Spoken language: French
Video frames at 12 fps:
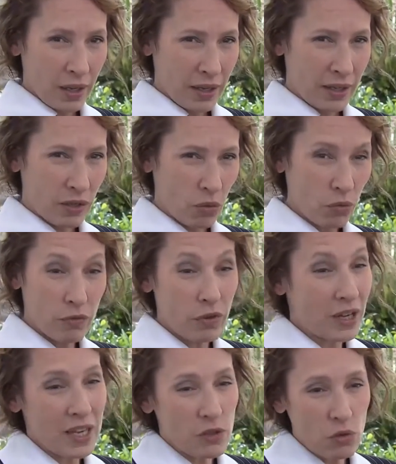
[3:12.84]
qui ont une
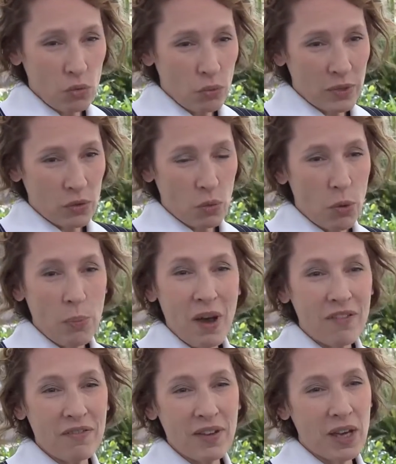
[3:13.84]
vocation, parce qu'on ne peut
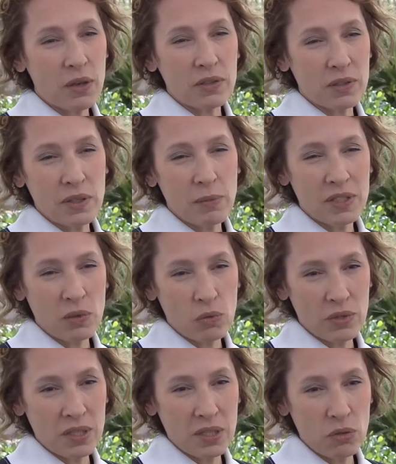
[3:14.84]
pas faire des métiers
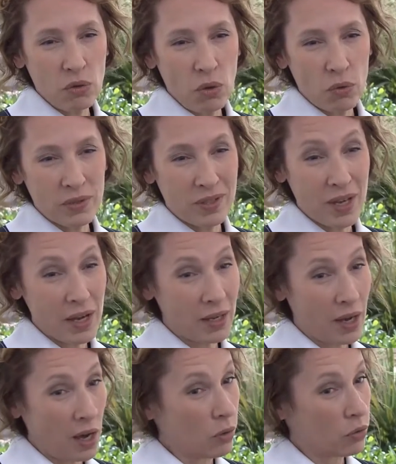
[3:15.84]
aussi durs, aussi
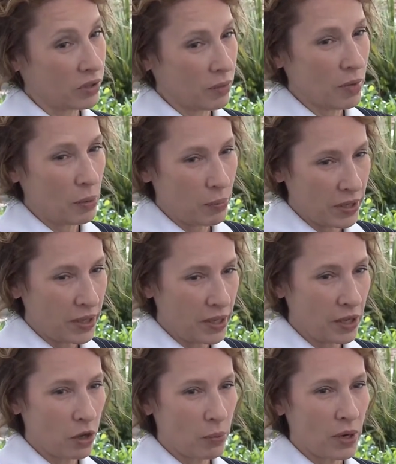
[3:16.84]
ingrats, aussi mal payés
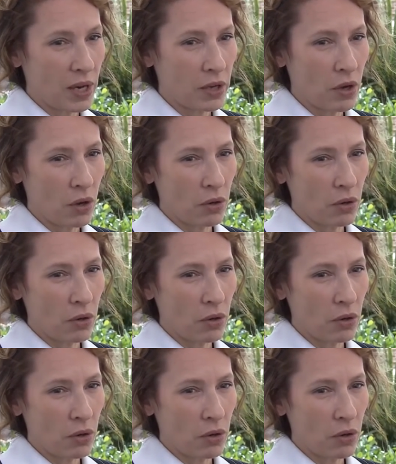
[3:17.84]
d'ailleurs par ailleurs,